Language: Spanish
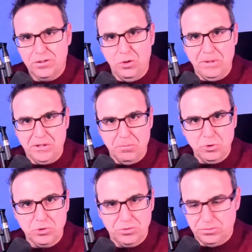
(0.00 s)
No
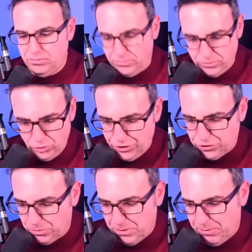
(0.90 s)
mentimos, lo he
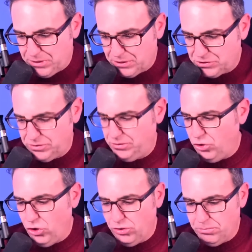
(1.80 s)
dicho mil veces,
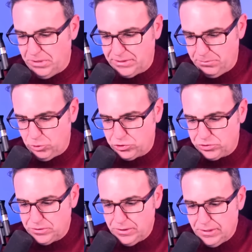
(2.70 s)
no
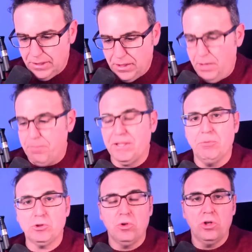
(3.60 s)
mentimos.
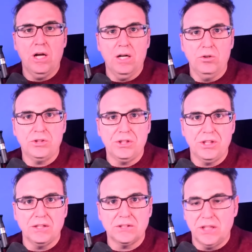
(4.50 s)
Empezamos con la
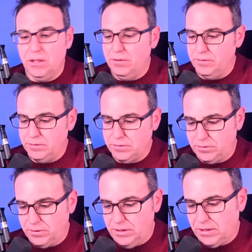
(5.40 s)
noticia en sí
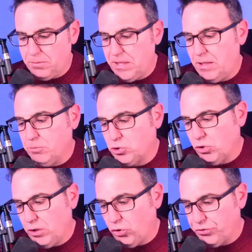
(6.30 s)
y terminaremos
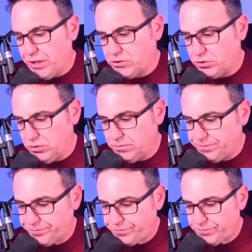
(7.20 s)
con el contexto
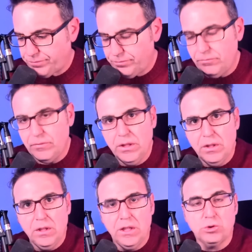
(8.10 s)

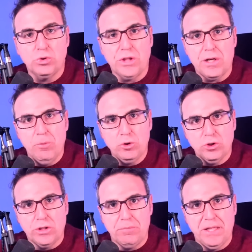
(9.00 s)
es un
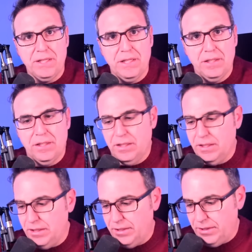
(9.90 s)
terremoto que viene
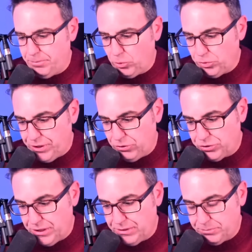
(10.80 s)
eh,
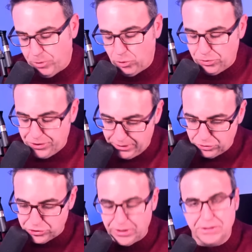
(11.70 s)
produciéndose,
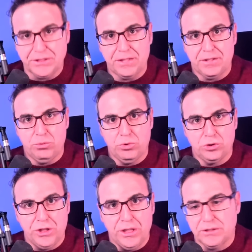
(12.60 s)
produciéndose desde hace
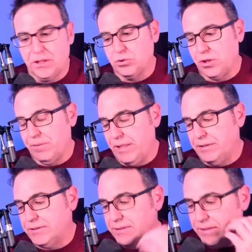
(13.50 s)
unos días, ya lo
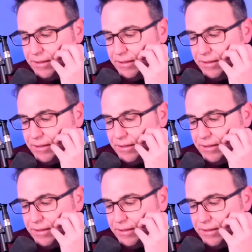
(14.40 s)
sabéis.